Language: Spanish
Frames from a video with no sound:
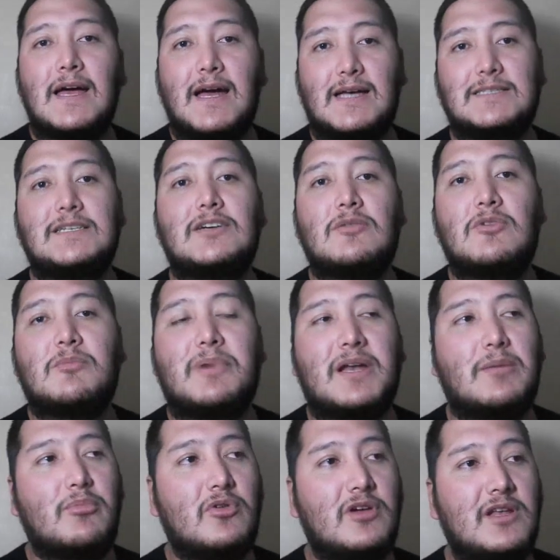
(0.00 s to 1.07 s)
así como
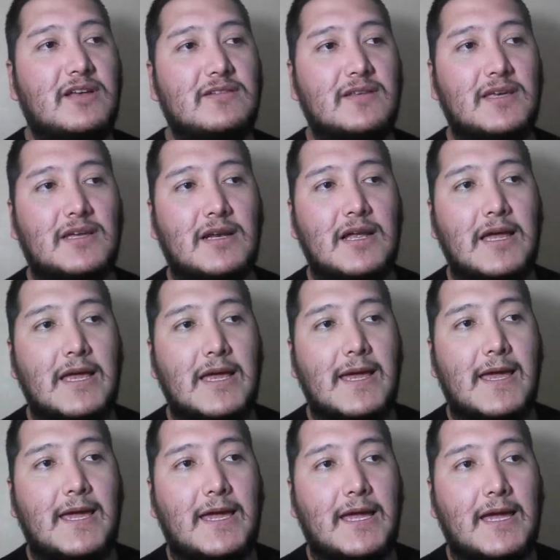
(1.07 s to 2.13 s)
para poder hacer
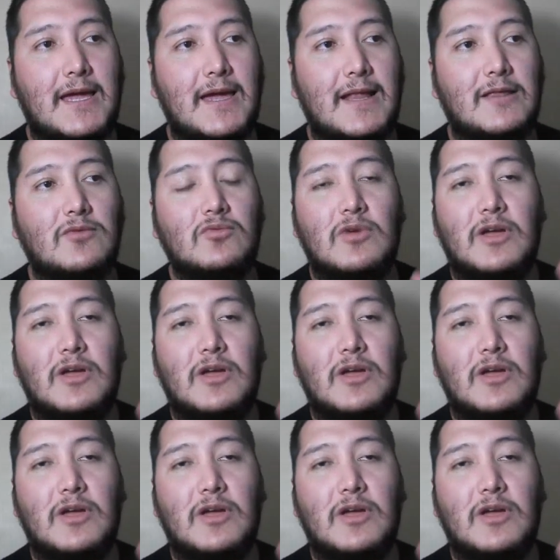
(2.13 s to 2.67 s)
eh,